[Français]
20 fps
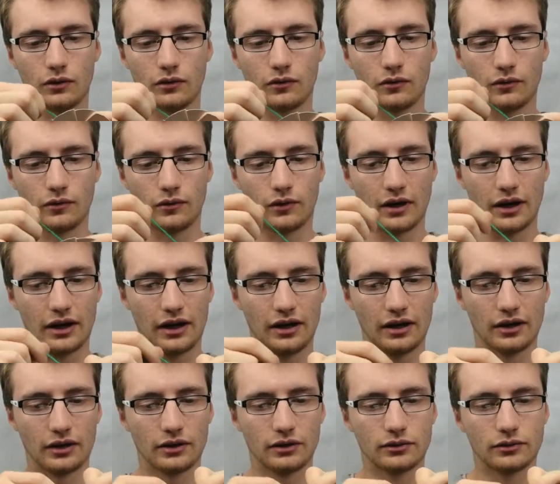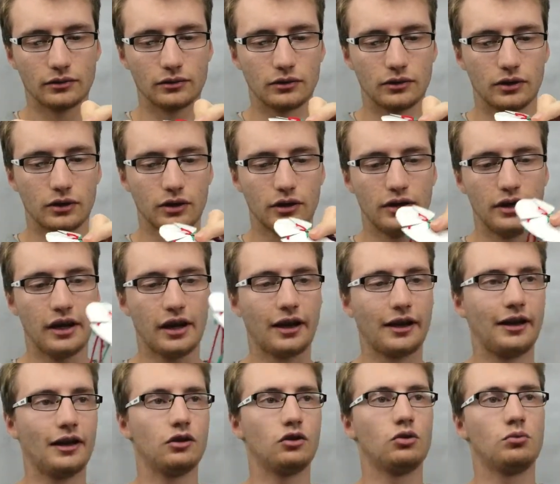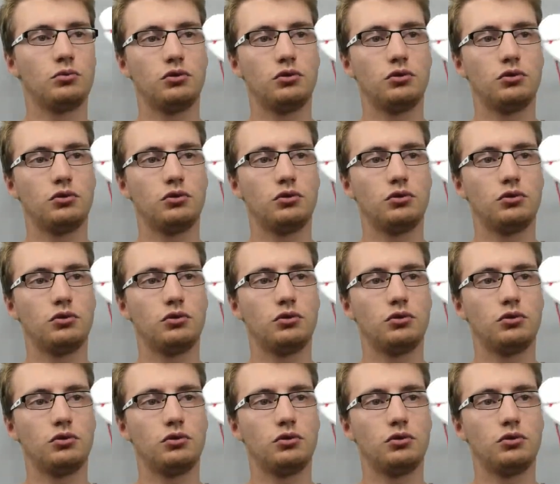Voilà. Hein. Il n'y a rien de plus